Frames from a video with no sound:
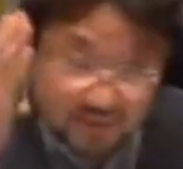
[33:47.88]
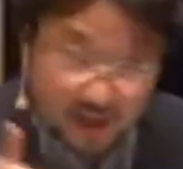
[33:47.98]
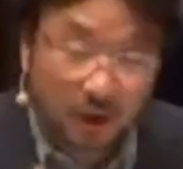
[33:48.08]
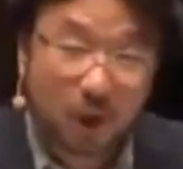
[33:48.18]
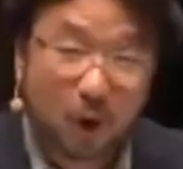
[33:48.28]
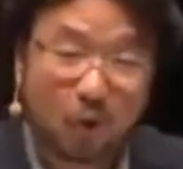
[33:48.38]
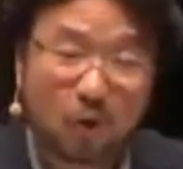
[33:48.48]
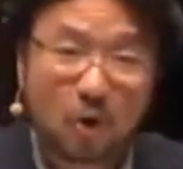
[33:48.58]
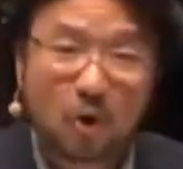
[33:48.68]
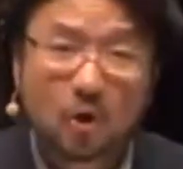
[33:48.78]
能够
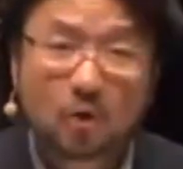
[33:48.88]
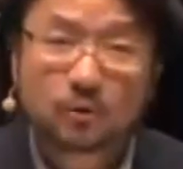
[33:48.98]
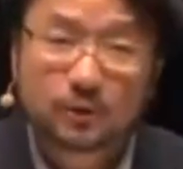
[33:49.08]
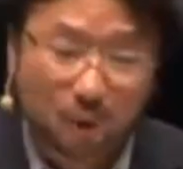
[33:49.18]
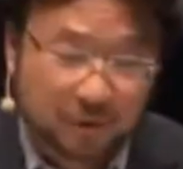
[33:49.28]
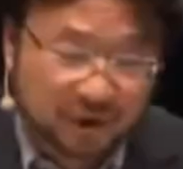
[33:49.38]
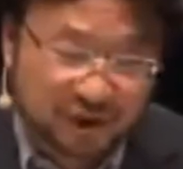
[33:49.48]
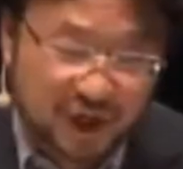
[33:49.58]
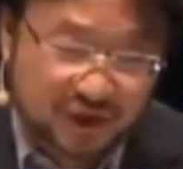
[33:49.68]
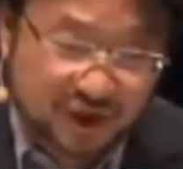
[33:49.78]
有一个
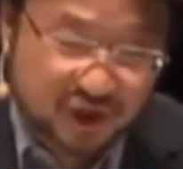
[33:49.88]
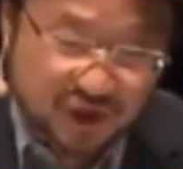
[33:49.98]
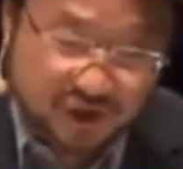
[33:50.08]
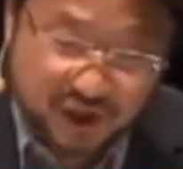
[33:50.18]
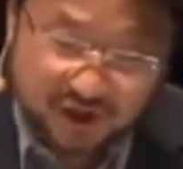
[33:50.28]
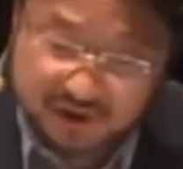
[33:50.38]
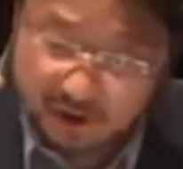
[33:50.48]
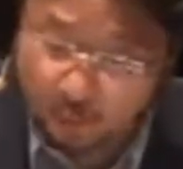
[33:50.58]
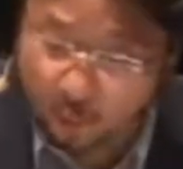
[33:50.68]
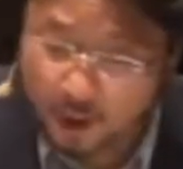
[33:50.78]
见钱近前的
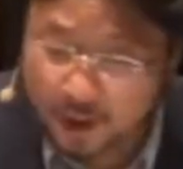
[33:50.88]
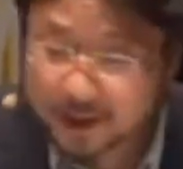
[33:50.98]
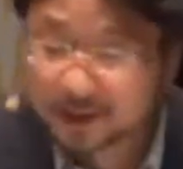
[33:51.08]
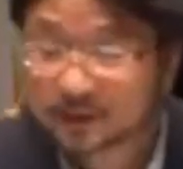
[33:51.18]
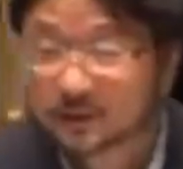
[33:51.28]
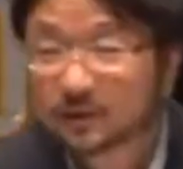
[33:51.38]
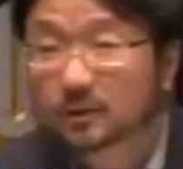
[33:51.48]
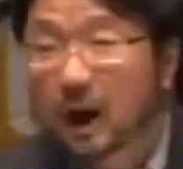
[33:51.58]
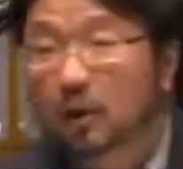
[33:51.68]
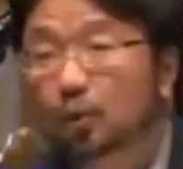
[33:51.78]
生活？
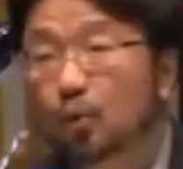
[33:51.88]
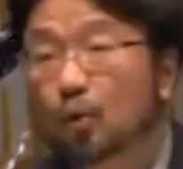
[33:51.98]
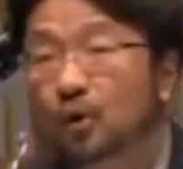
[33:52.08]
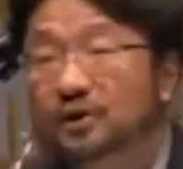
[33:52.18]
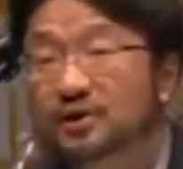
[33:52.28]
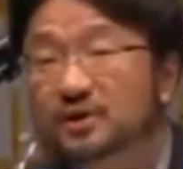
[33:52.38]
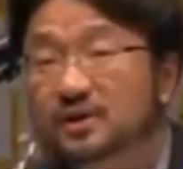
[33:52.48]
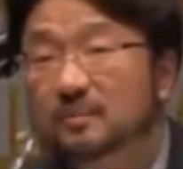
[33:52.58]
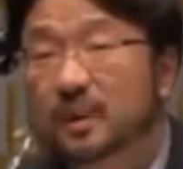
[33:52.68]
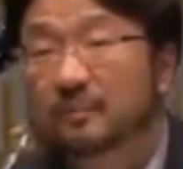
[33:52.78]
当如果你真
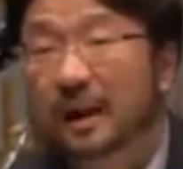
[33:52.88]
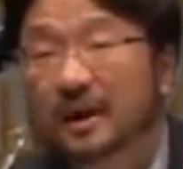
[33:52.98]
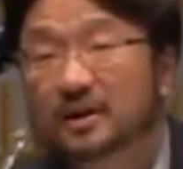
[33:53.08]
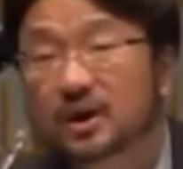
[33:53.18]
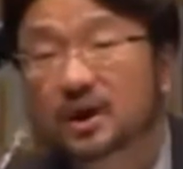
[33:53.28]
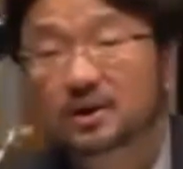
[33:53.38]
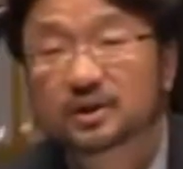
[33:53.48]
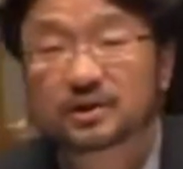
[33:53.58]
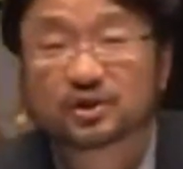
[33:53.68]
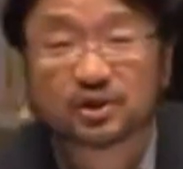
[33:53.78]
的明白你
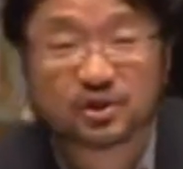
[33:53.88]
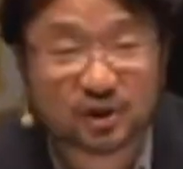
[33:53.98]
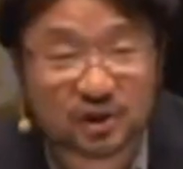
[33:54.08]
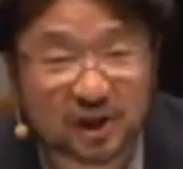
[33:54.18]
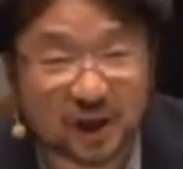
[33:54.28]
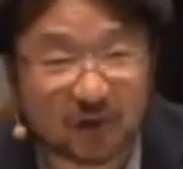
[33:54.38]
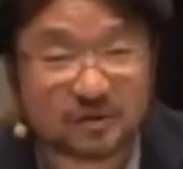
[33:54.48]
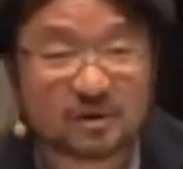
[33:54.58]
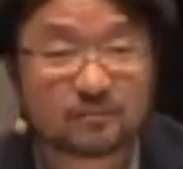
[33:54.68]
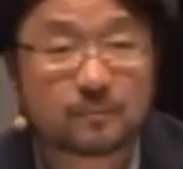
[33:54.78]
自己是个信仰
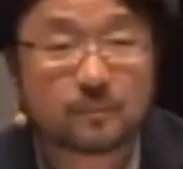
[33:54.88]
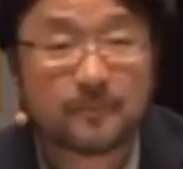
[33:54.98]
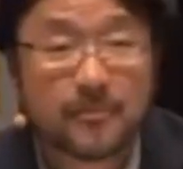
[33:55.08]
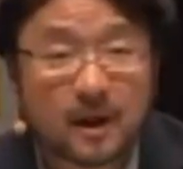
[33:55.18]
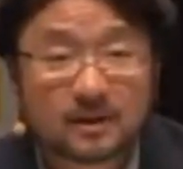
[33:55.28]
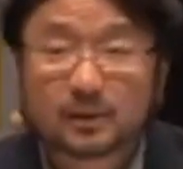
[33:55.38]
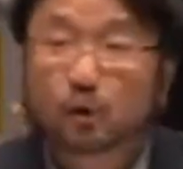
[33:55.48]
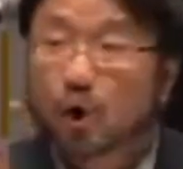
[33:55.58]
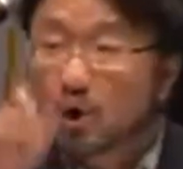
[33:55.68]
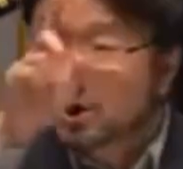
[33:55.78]
者，他
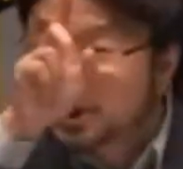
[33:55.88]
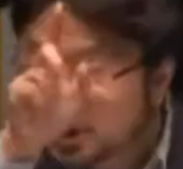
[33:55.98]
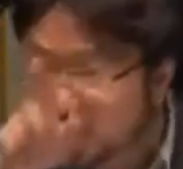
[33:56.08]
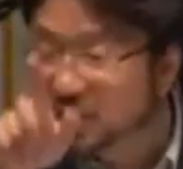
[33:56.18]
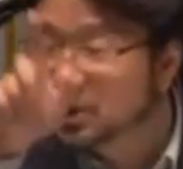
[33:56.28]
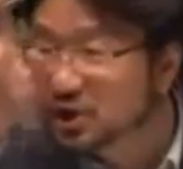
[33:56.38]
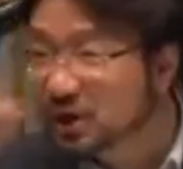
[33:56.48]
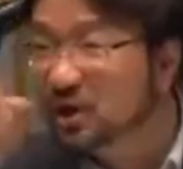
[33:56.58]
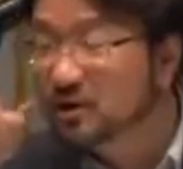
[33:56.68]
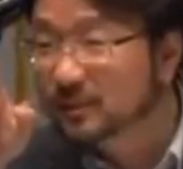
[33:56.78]
说信
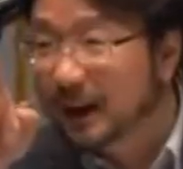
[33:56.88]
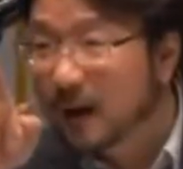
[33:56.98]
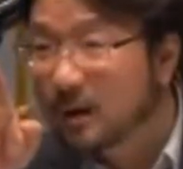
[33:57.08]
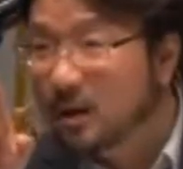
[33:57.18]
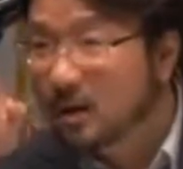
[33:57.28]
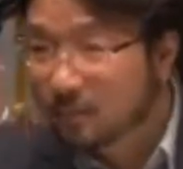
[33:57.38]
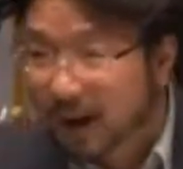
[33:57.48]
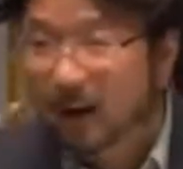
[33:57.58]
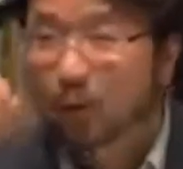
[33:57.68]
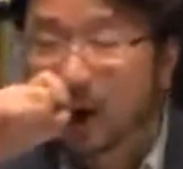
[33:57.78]
心和什么
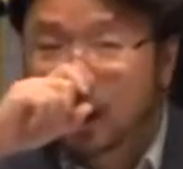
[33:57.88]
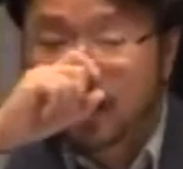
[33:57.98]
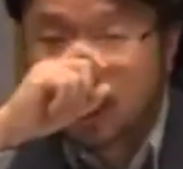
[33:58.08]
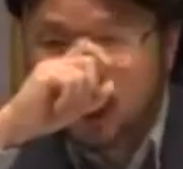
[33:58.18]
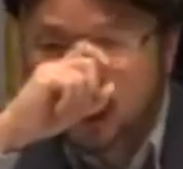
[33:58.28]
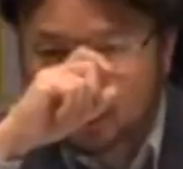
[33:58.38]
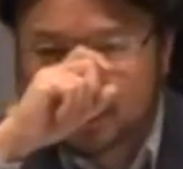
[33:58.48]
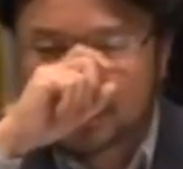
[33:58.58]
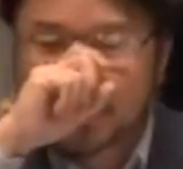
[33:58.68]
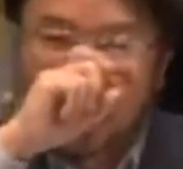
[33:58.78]
盼望很有意
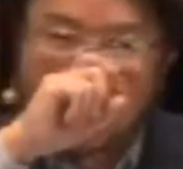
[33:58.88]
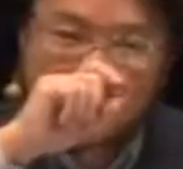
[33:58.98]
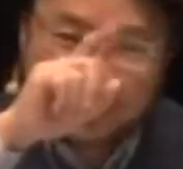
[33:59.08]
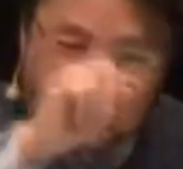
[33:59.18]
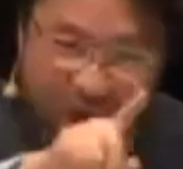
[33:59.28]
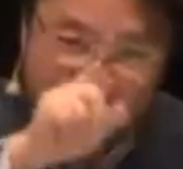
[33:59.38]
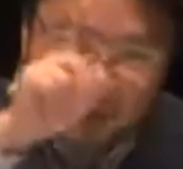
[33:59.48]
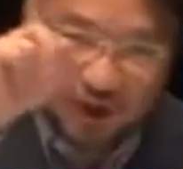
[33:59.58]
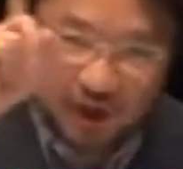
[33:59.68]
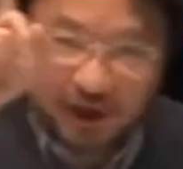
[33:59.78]
思啊，信心